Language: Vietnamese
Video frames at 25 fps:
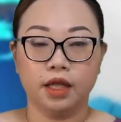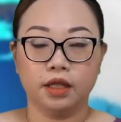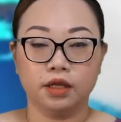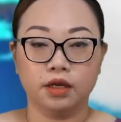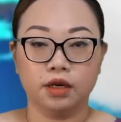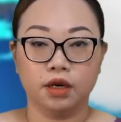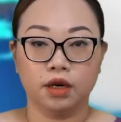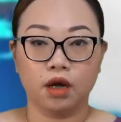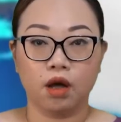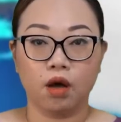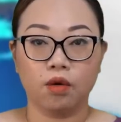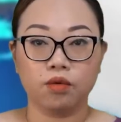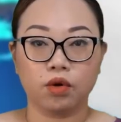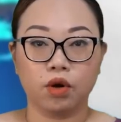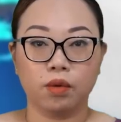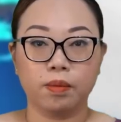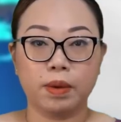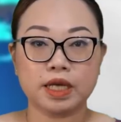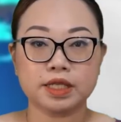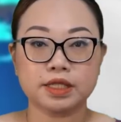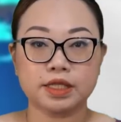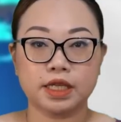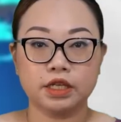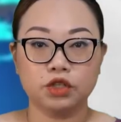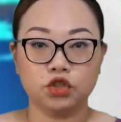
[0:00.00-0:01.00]
thường không có
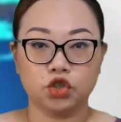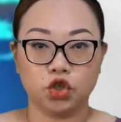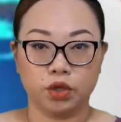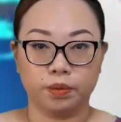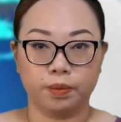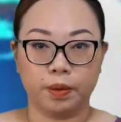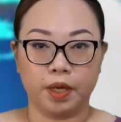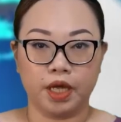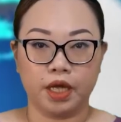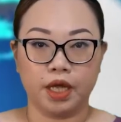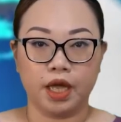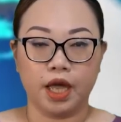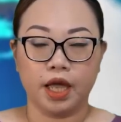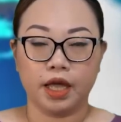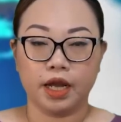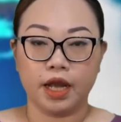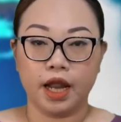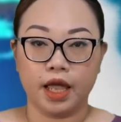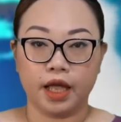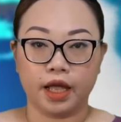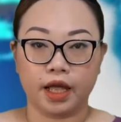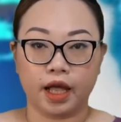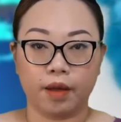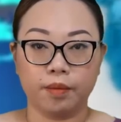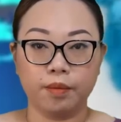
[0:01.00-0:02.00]
bác sĩ GP
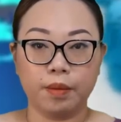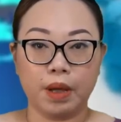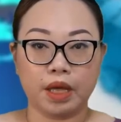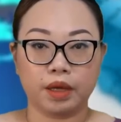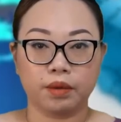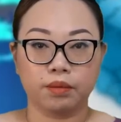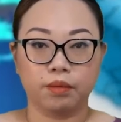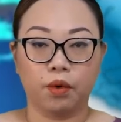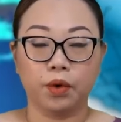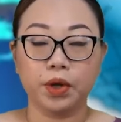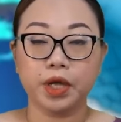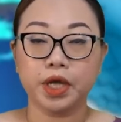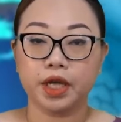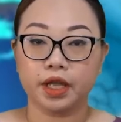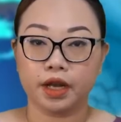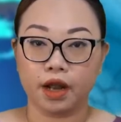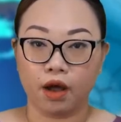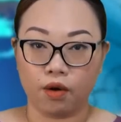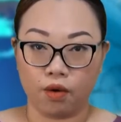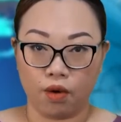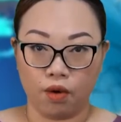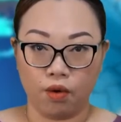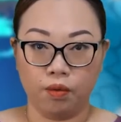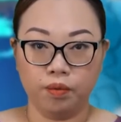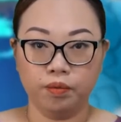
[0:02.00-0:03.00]
để khám bệnh mỗi khi
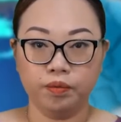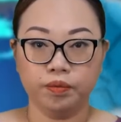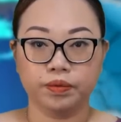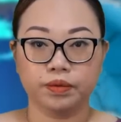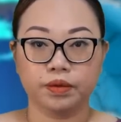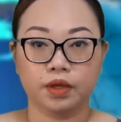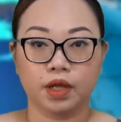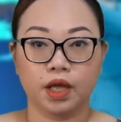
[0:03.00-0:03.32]
đau ốm.